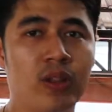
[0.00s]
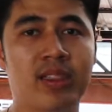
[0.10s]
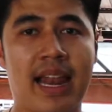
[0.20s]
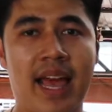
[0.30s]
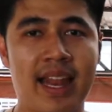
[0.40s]
รถ
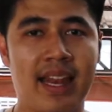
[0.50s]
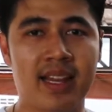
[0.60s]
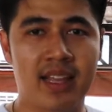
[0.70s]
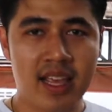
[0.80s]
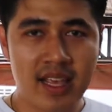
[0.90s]
แต่ละคัน
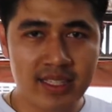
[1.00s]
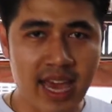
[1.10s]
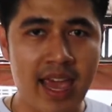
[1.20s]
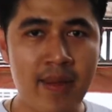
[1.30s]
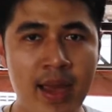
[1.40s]
นั้น
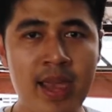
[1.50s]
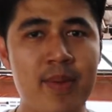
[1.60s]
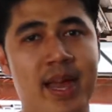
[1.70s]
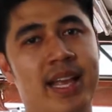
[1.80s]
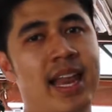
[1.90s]
ช้ไม่
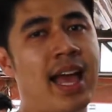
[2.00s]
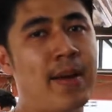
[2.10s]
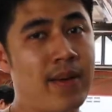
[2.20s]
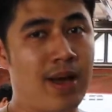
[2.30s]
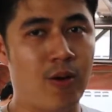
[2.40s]
เหมือนกันนะค
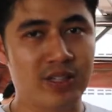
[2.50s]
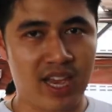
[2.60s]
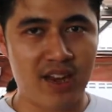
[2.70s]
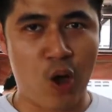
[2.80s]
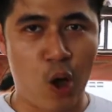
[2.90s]
รับ บางคน
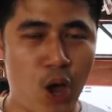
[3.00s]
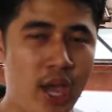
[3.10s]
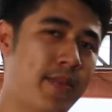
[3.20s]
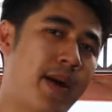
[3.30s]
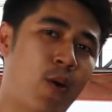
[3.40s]
ใช้น้อ
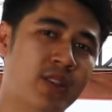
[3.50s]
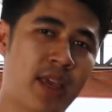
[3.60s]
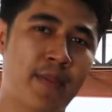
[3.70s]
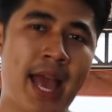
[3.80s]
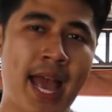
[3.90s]
ย บางคน
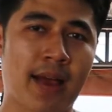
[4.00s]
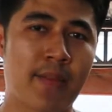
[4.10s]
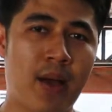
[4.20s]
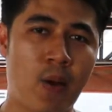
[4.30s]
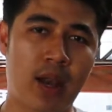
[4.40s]
ใช้มาก
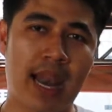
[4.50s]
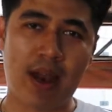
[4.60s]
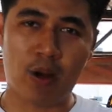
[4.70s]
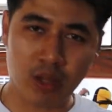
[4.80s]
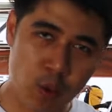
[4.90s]
บางคน
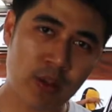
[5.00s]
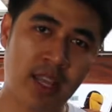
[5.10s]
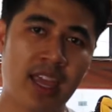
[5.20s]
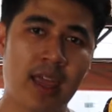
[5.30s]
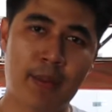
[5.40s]
ล้างรถถูก วิ
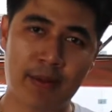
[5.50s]
ธี